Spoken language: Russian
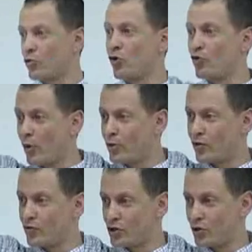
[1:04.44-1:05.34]
в момент
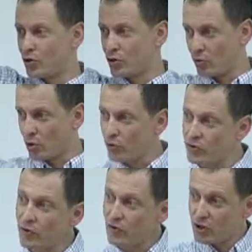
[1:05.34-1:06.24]
высшей точки
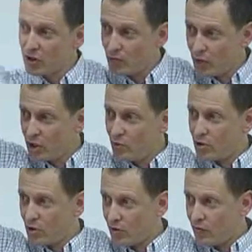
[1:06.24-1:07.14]
броуновское движение
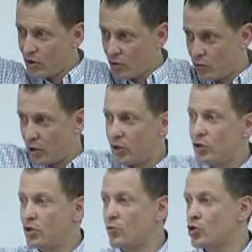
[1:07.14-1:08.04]
поднимет это вверх, ну,
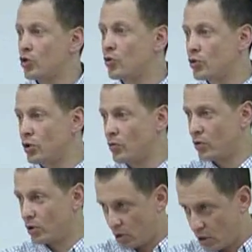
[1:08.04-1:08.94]
практически можно не учитывать.
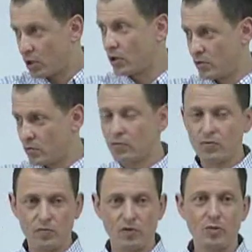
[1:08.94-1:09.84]
Да? Хотя ну,
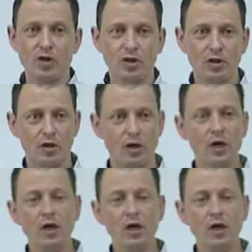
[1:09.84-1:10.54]
примерно так.